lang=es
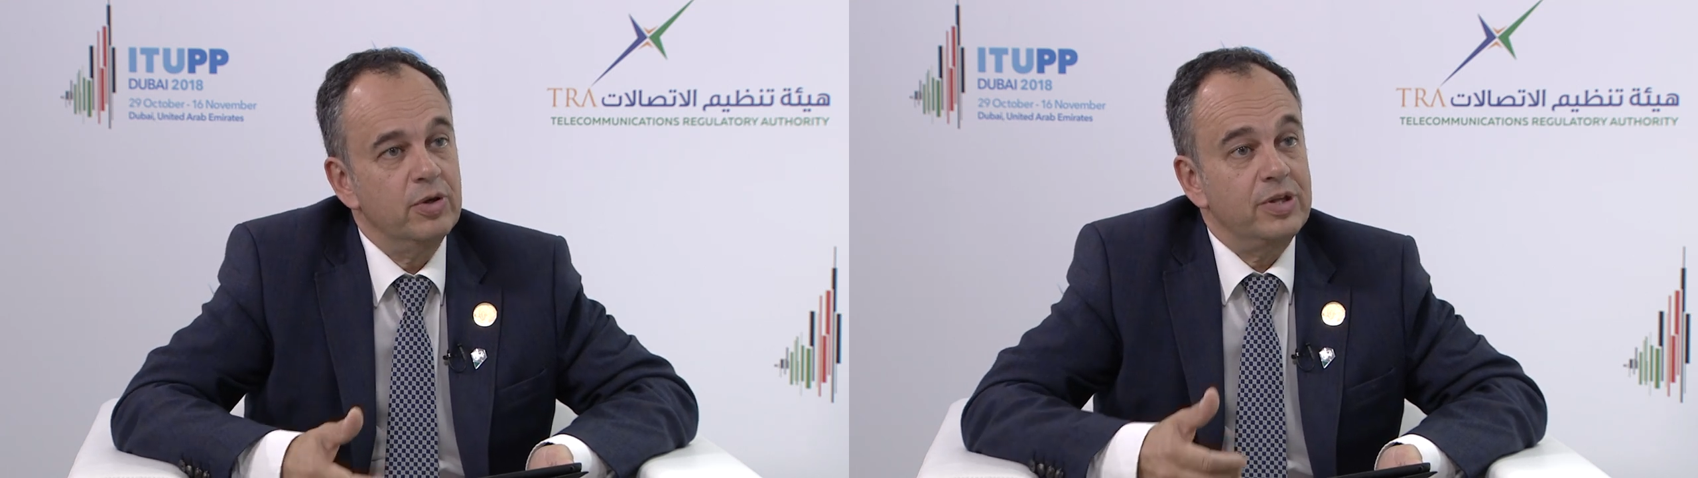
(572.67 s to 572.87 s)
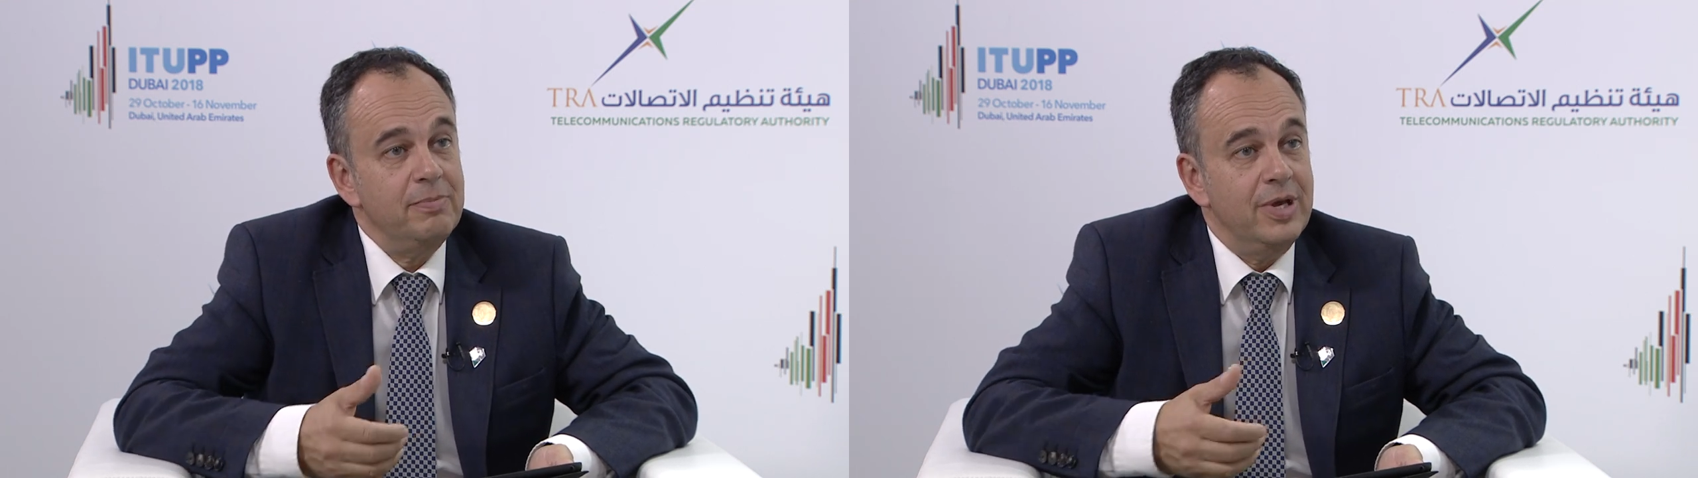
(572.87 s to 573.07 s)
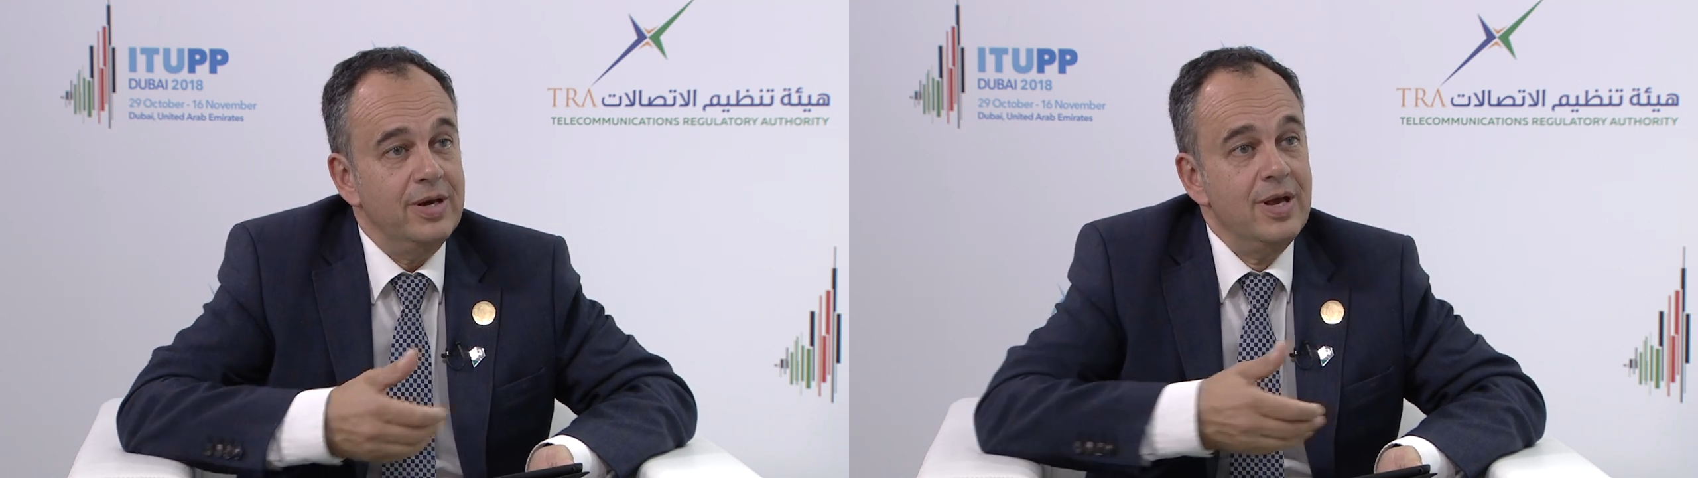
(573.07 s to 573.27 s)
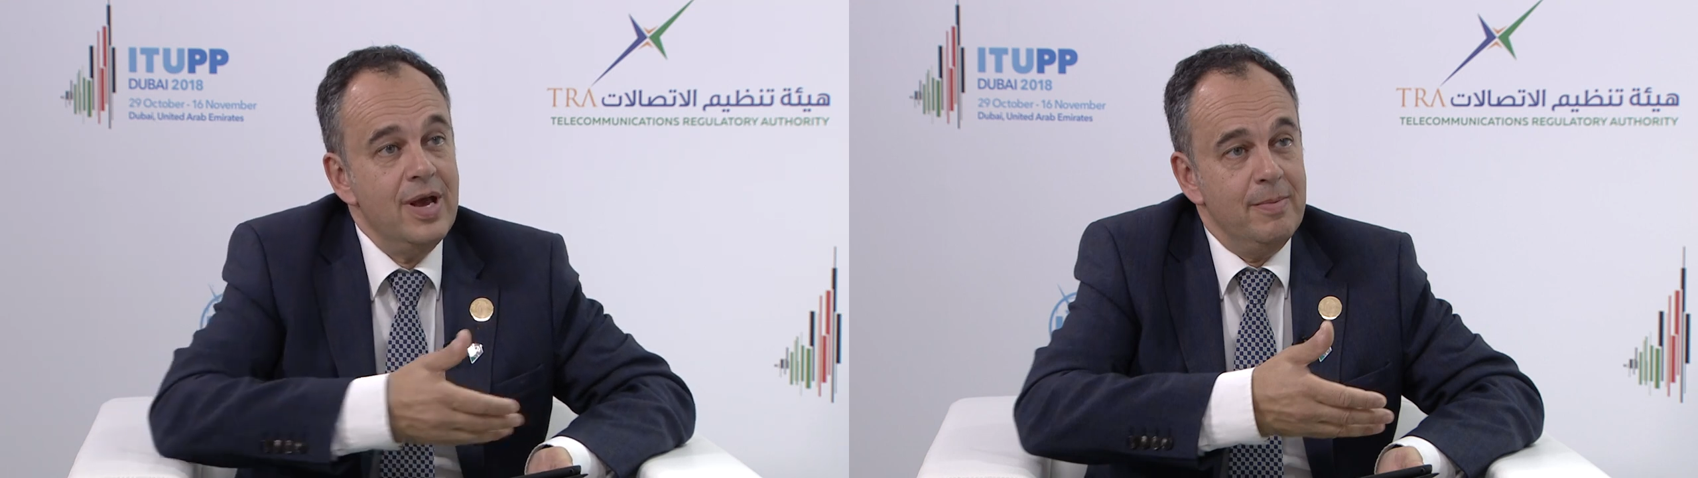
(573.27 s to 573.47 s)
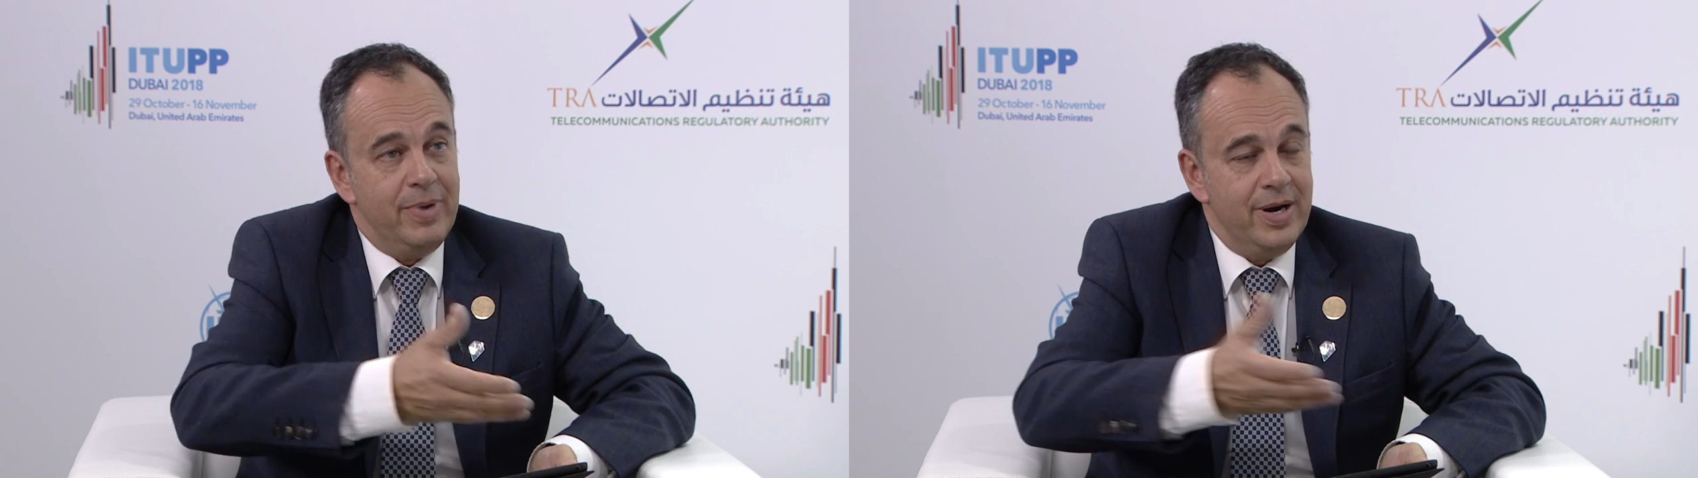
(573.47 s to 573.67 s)
pero también
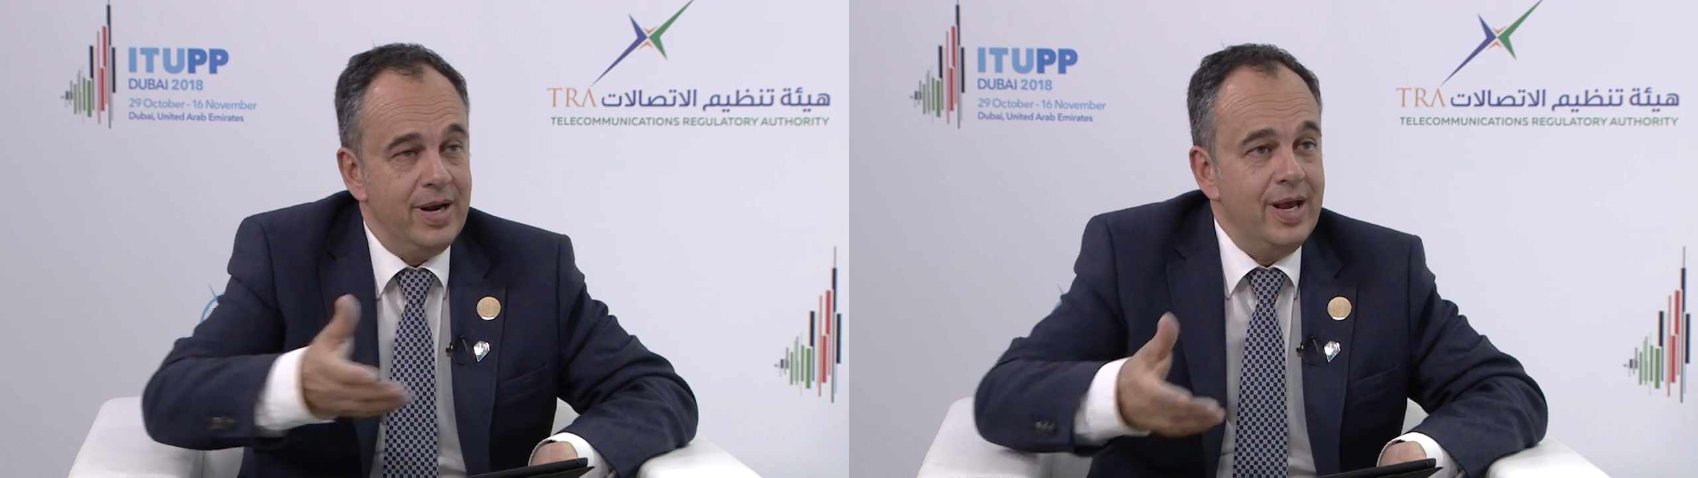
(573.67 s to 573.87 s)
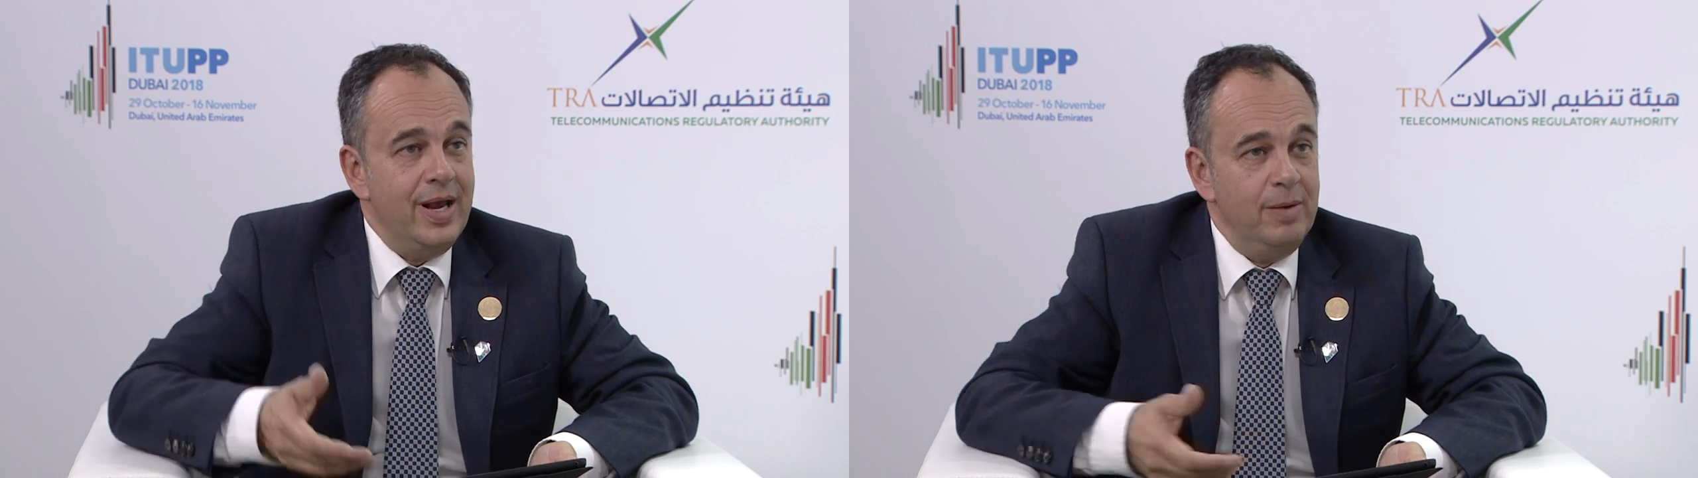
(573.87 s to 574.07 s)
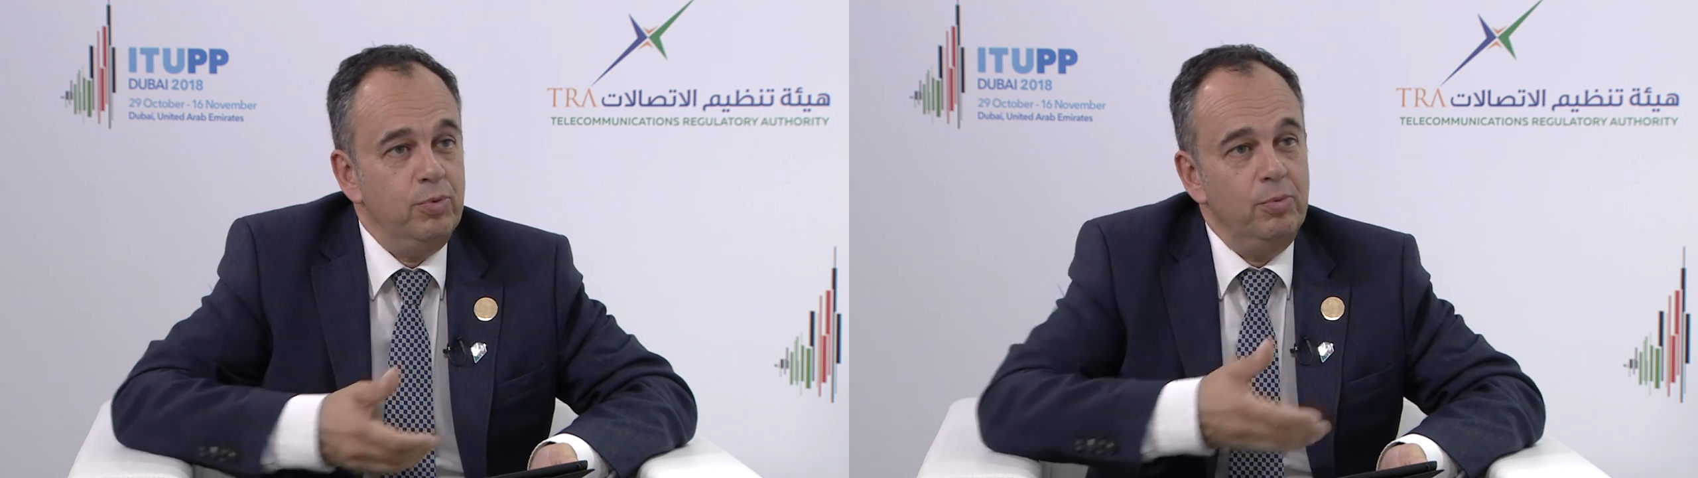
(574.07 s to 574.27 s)
para el